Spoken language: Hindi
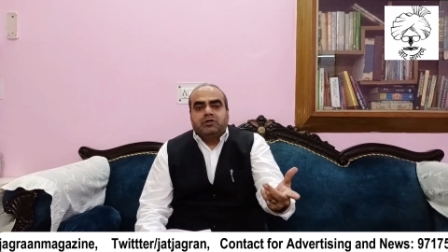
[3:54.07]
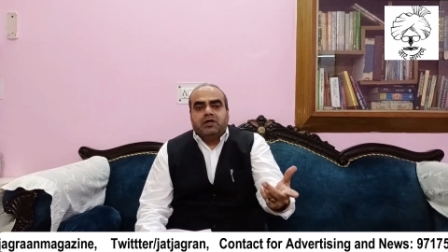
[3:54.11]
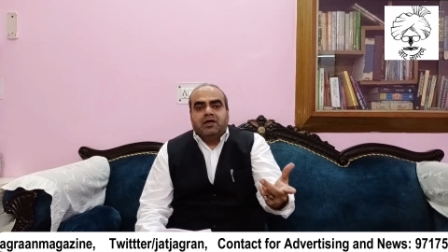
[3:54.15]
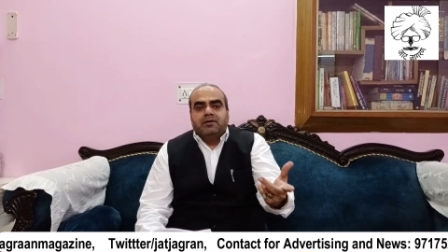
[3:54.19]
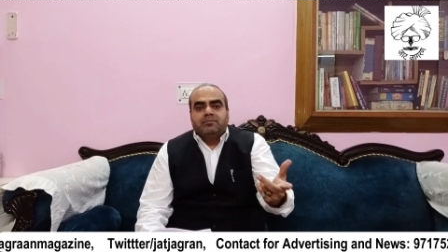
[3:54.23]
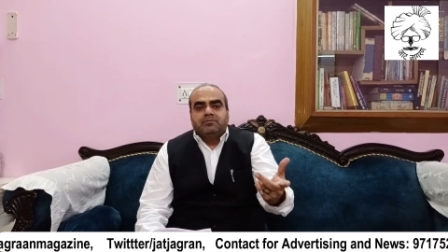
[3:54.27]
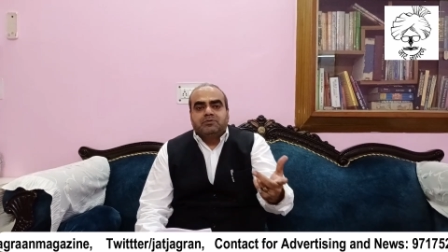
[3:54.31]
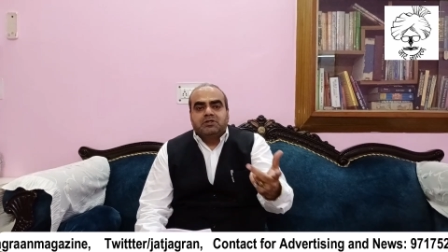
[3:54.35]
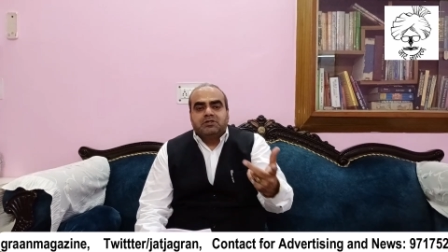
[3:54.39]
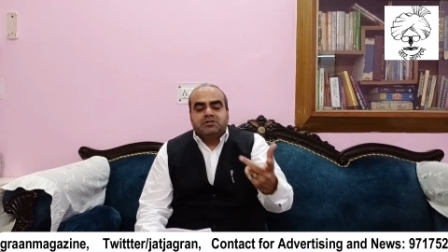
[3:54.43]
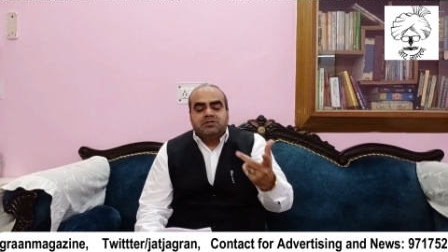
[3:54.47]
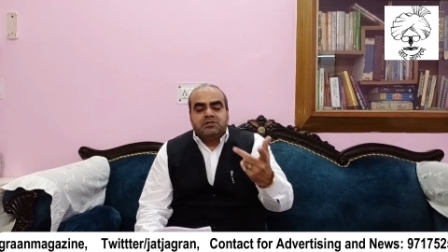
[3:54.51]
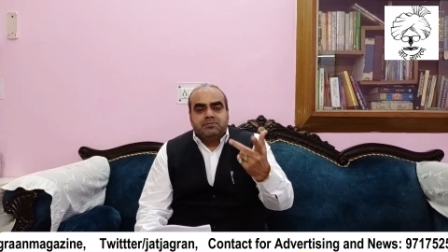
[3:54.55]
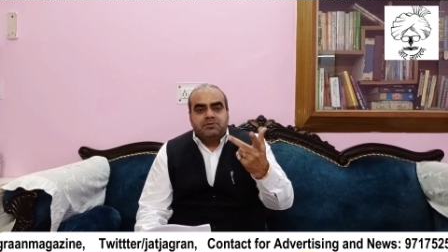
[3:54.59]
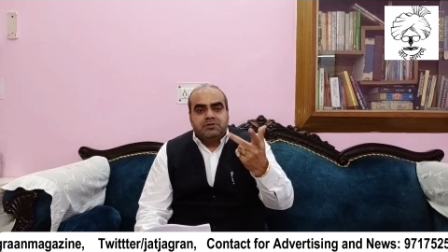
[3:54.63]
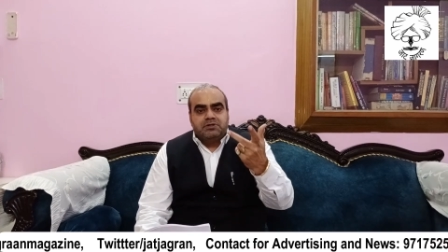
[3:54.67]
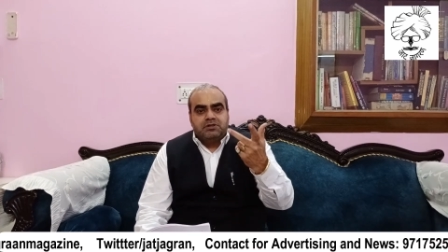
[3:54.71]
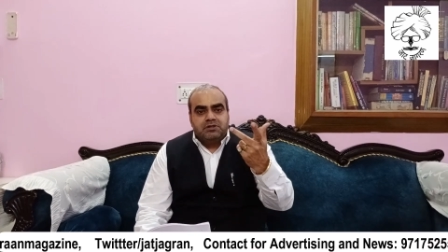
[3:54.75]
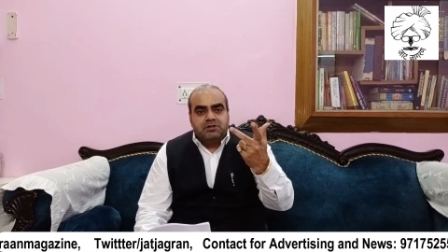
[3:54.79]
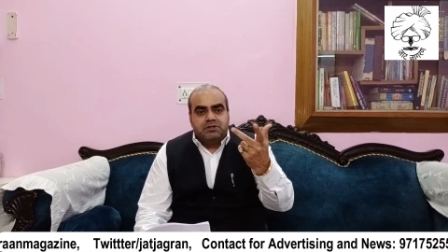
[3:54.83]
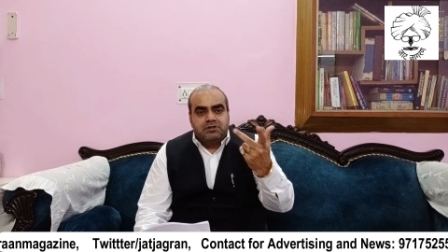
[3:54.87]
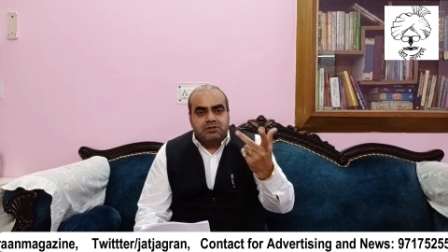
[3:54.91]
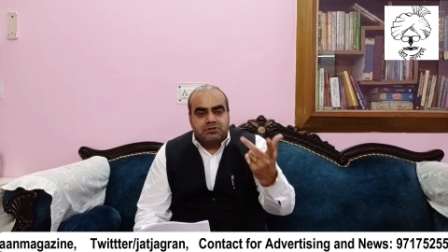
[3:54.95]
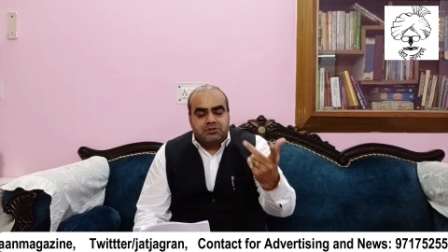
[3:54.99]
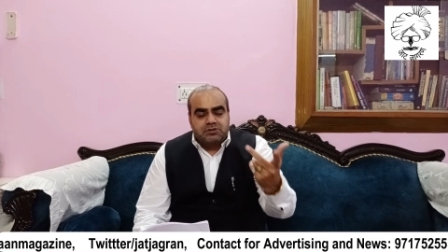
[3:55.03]
टाइम था जब
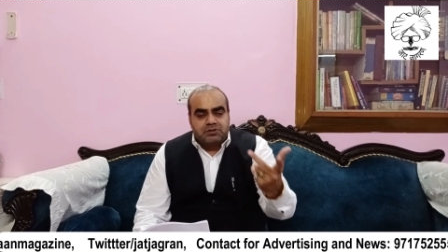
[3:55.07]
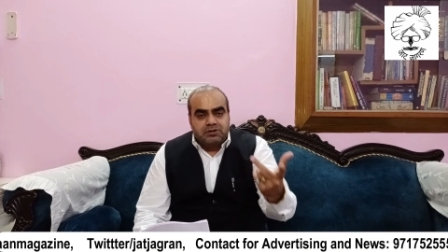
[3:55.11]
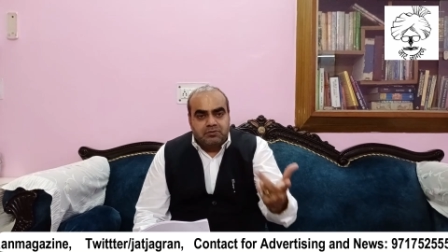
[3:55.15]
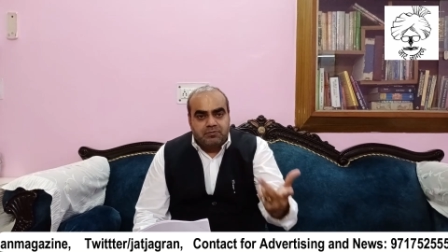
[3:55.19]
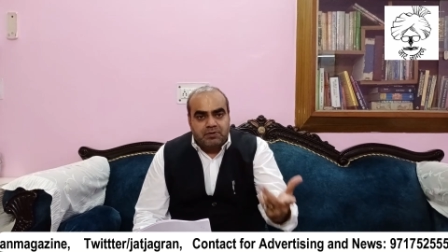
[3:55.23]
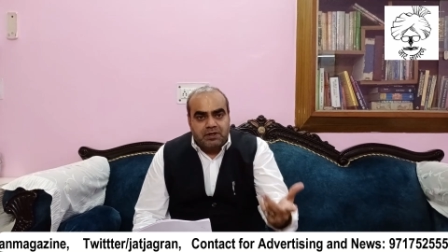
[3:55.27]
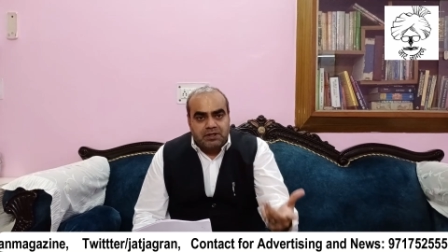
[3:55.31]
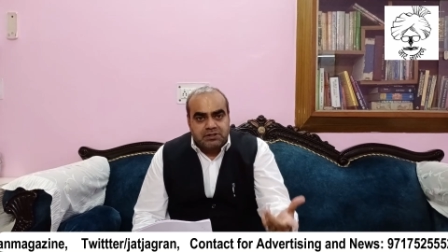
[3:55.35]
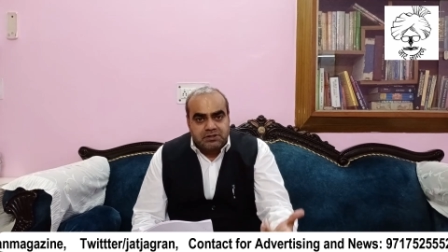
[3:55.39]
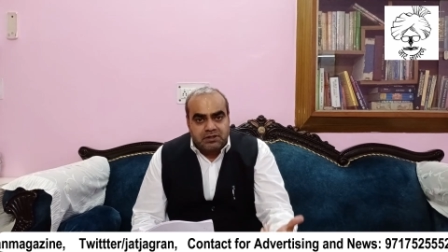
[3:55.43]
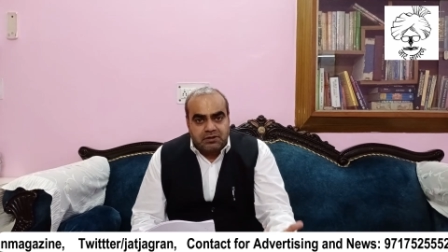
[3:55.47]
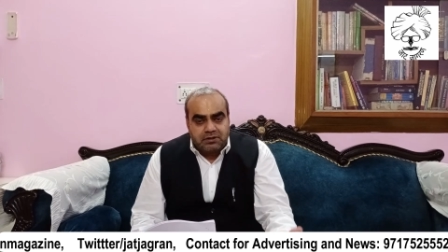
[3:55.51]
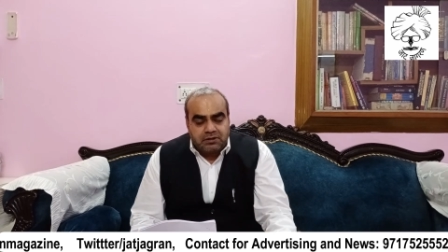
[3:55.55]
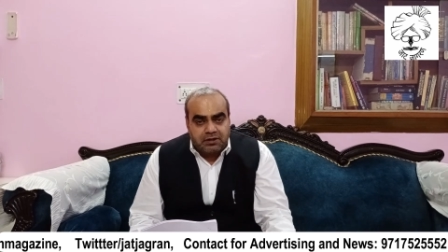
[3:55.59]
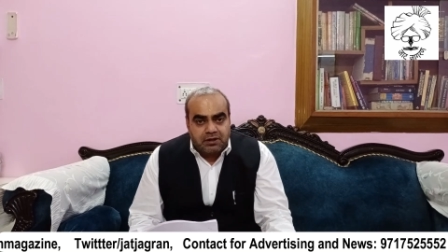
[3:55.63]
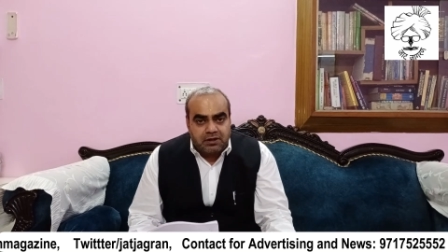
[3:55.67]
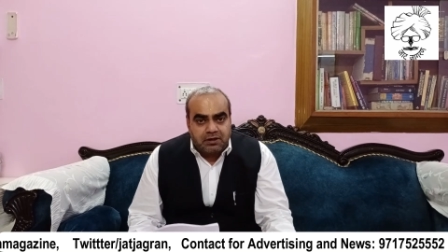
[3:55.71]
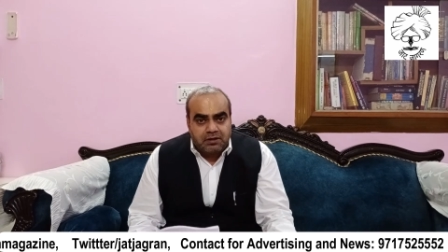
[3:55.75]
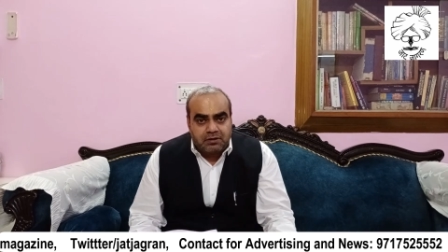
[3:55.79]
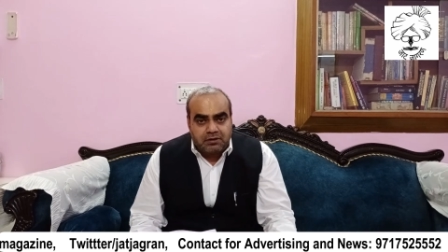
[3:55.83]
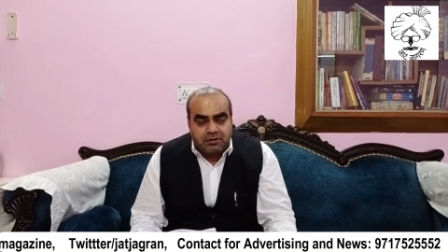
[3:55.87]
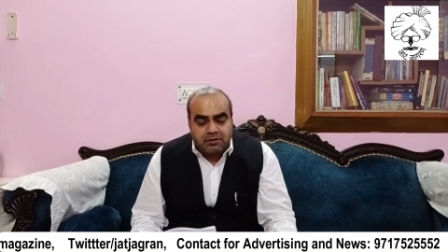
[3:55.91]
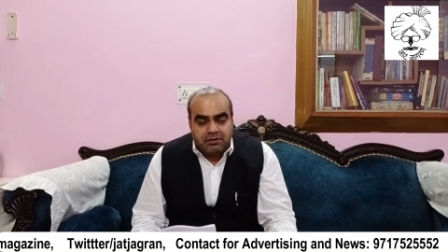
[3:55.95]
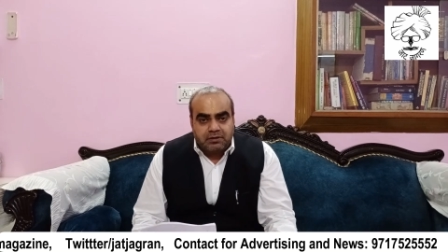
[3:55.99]
ये शी वॉज अंडर